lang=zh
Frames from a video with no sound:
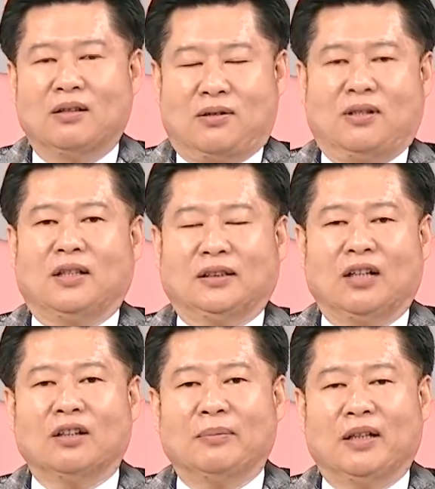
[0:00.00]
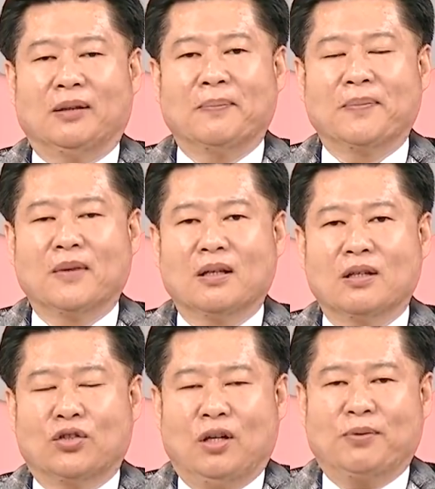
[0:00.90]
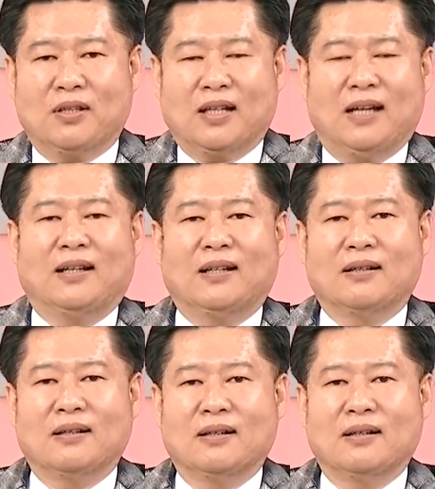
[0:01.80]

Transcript: 你就知道到了没有。所以不是看呐。